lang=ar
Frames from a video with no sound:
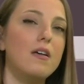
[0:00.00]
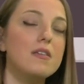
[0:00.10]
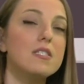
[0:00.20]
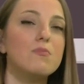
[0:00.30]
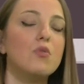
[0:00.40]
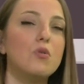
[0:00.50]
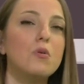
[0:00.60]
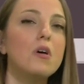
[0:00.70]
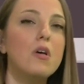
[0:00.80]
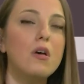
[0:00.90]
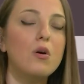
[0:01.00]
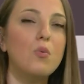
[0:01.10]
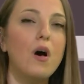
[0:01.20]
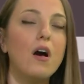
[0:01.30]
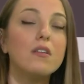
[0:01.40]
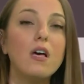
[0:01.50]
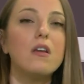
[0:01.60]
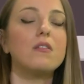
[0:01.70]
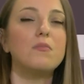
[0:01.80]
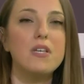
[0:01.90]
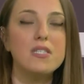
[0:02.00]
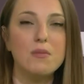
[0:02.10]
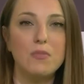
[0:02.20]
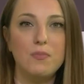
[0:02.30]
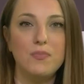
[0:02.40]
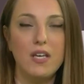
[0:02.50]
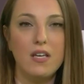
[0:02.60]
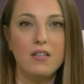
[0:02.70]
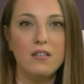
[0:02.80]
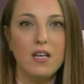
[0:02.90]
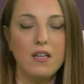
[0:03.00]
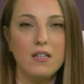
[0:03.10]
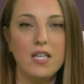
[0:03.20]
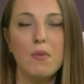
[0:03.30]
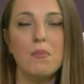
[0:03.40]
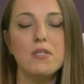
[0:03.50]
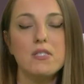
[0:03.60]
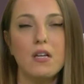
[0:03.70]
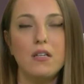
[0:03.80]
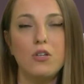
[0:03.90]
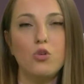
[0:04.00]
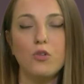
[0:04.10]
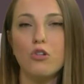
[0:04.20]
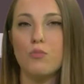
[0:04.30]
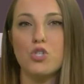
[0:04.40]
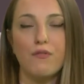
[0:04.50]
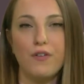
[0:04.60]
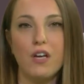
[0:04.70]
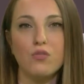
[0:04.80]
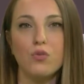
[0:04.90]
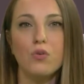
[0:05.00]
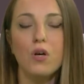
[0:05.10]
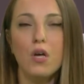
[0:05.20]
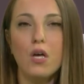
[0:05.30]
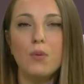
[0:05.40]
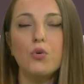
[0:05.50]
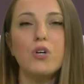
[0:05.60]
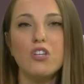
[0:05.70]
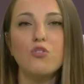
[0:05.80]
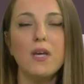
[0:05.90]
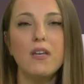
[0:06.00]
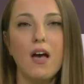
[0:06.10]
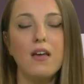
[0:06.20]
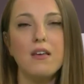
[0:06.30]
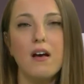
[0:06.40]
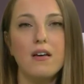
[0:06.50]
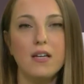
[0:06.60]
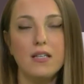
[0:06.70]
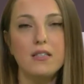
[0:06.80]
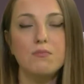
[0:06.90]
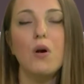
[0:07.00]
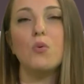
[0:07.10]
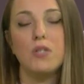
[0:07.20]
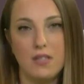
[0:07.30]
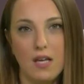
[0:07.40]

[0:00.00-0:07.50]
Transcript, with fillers: اسمه واقترن باسم لبنان نحن دائما بنصلي له بنطلب شفاعته بكره 8 ايار عيد مولد